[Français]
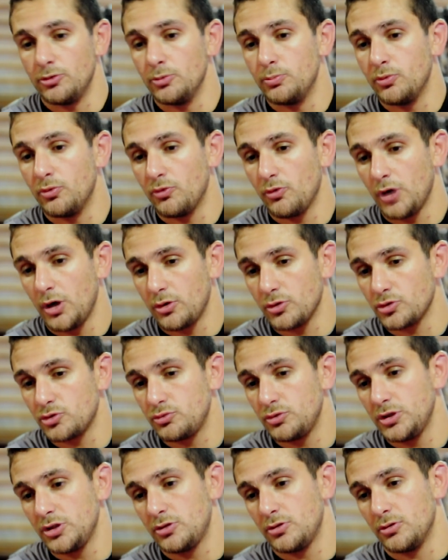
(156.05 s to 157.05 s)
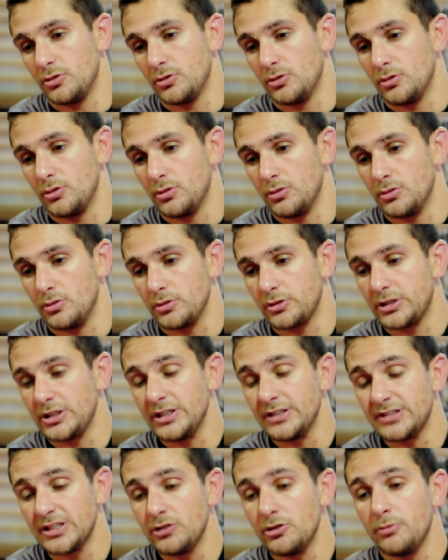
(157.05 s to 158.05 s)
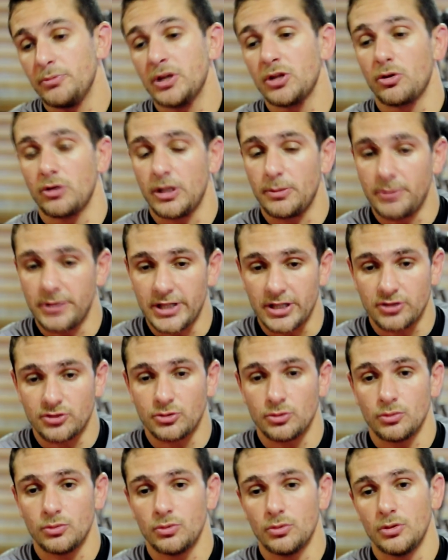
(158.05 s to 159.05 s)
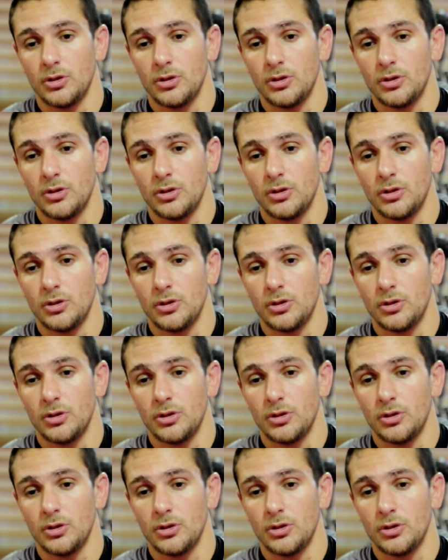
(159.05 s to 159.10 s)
de pouvoir ensuite euh, euh, qu'ils essayent de le mettre en application